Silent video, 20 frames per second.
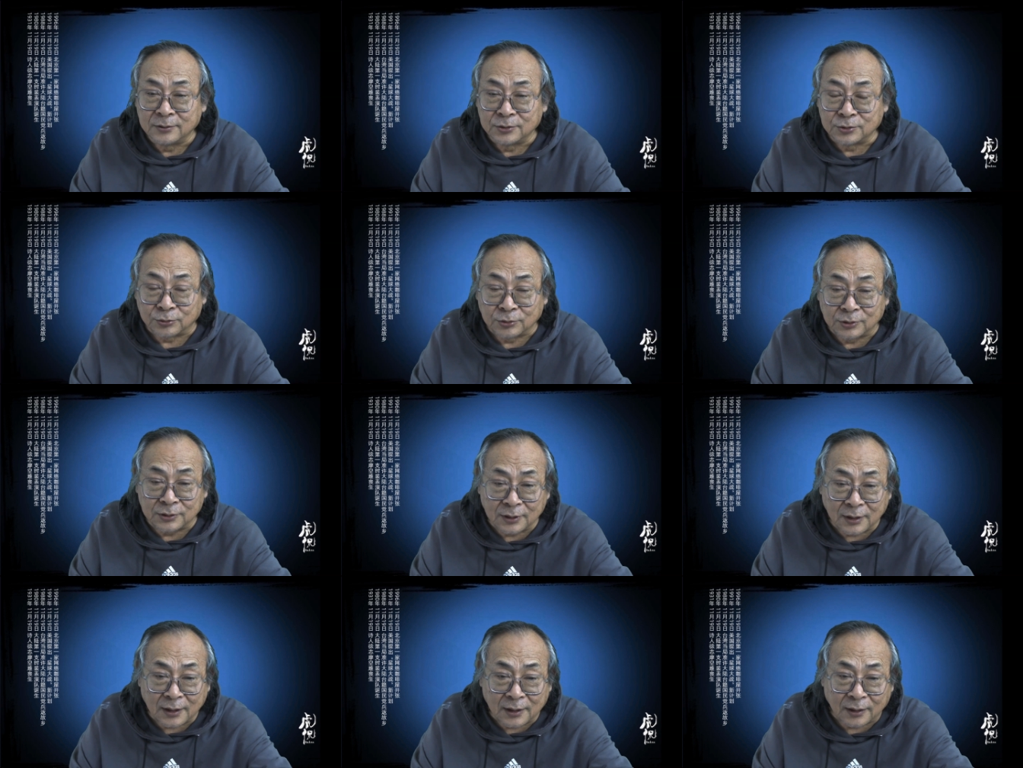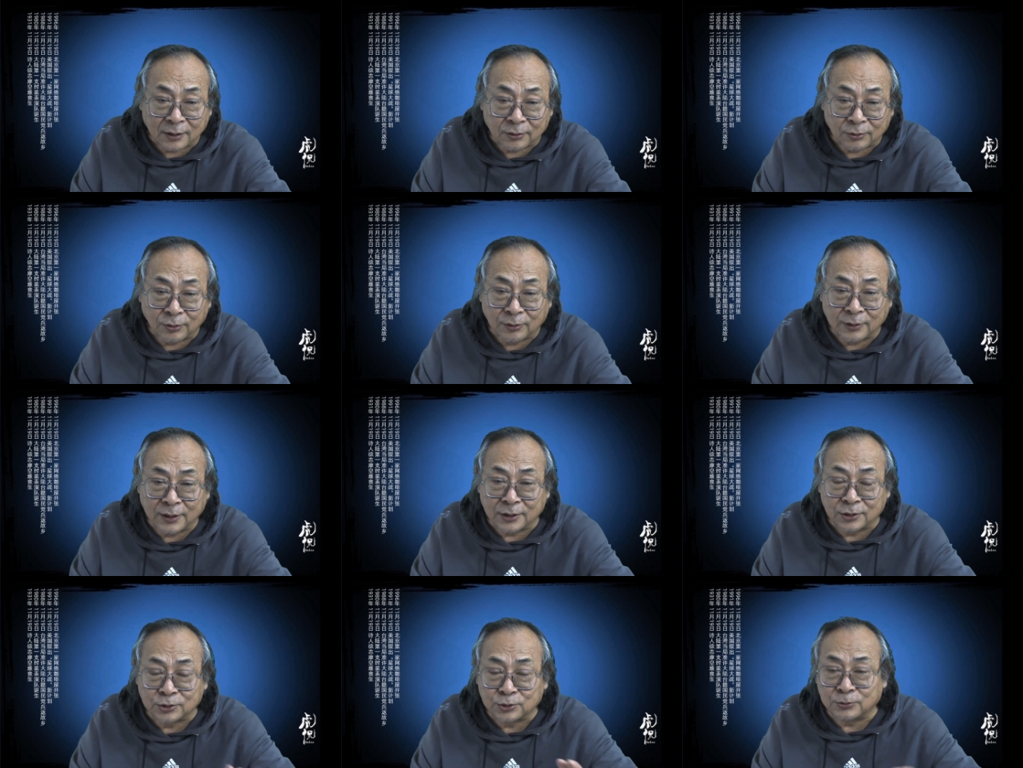总之，很
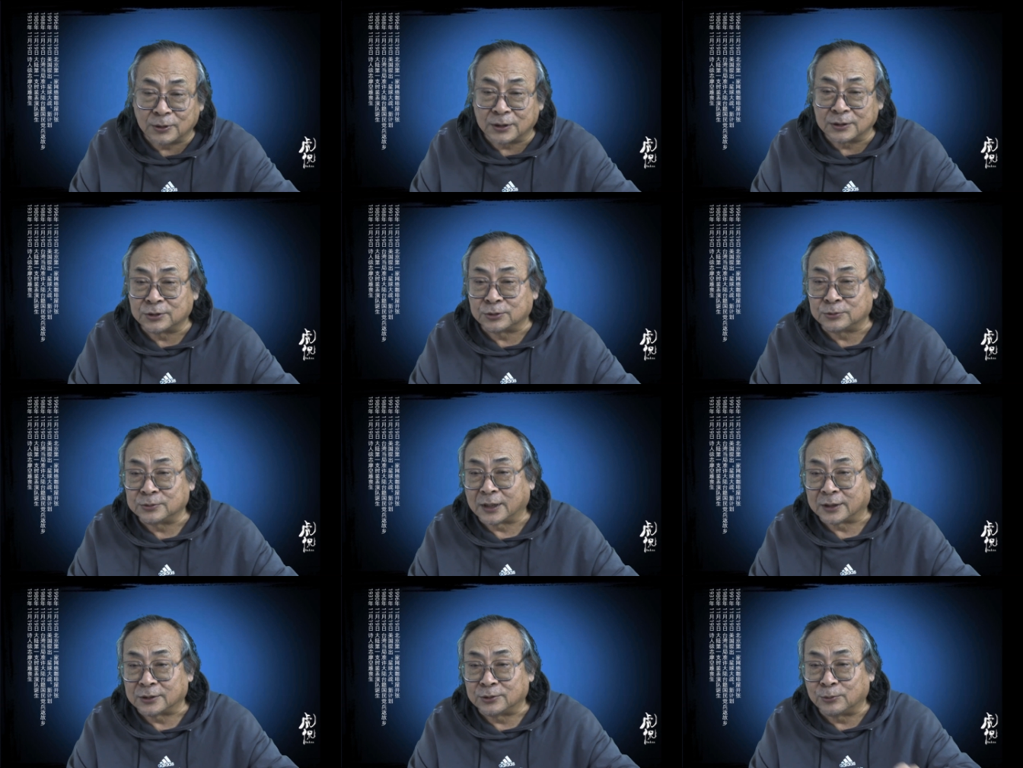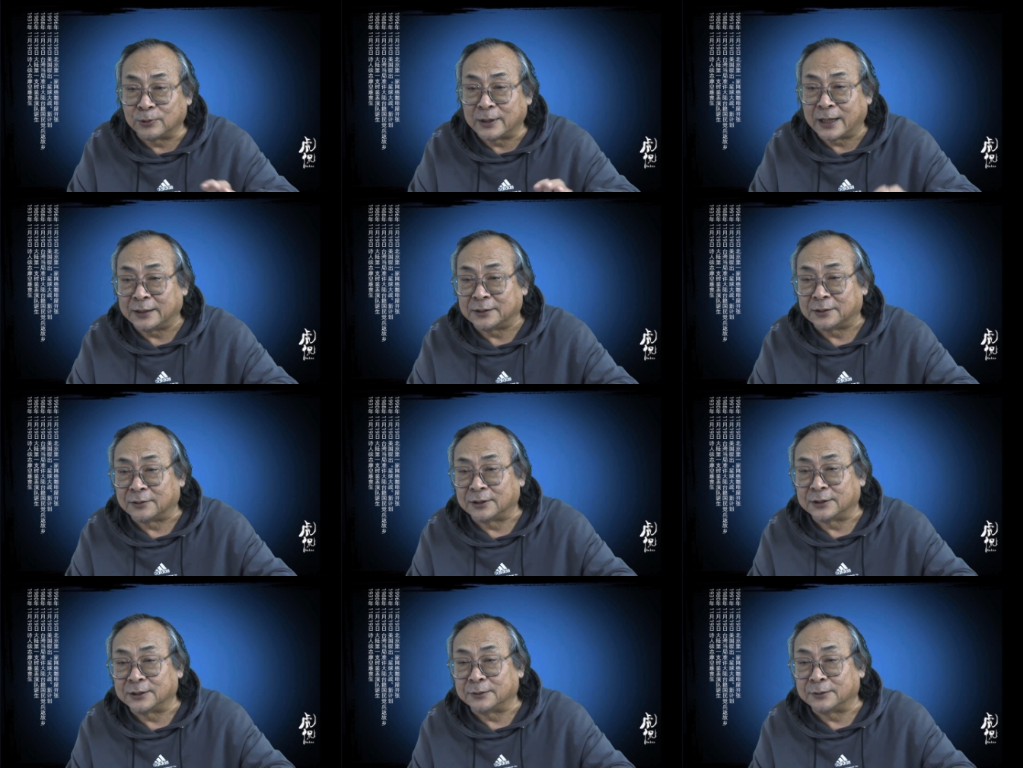多这个中央首长都看到了